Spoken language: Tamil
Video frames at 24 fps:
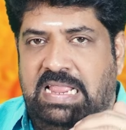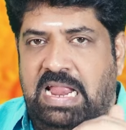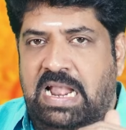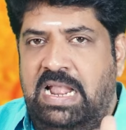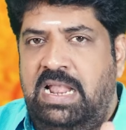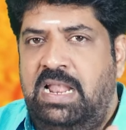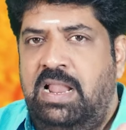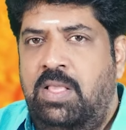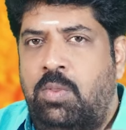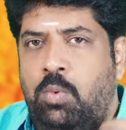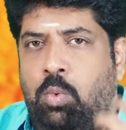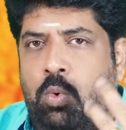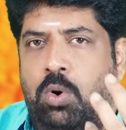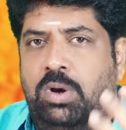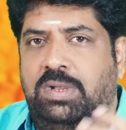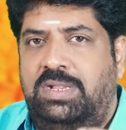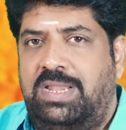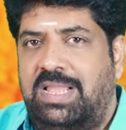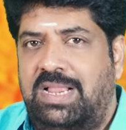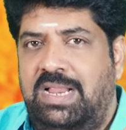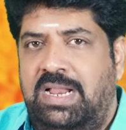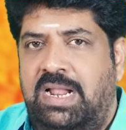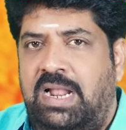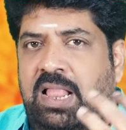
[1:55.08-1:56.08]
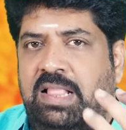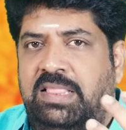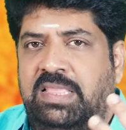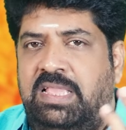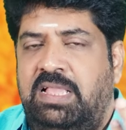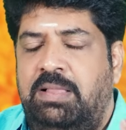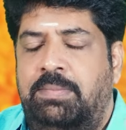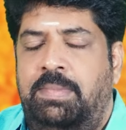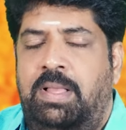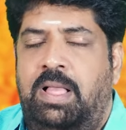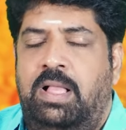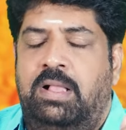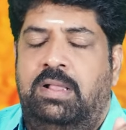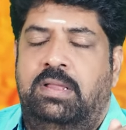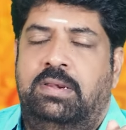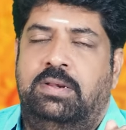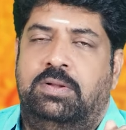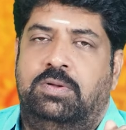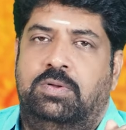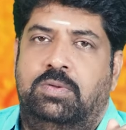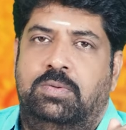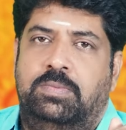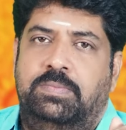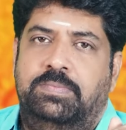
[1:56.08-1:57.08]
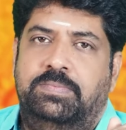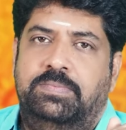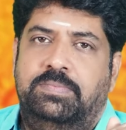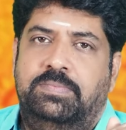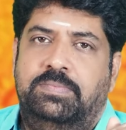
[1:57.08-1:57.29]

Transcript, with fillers: எண்ண ஓட்டங்கள் அதிகமாக இருக்கும்